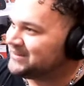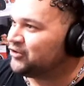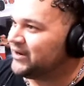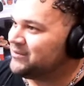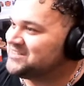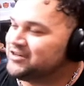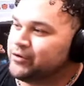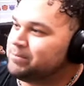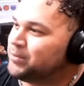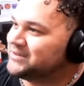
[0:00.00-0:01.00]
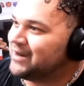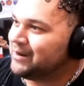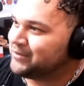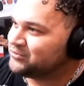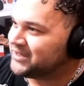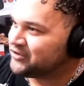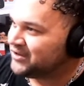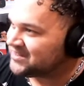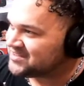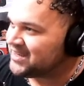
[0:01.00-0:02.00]
lo que iba a decir, no importaba la pregunta que yo
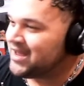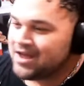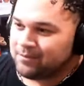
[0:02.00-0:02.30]
le hacía.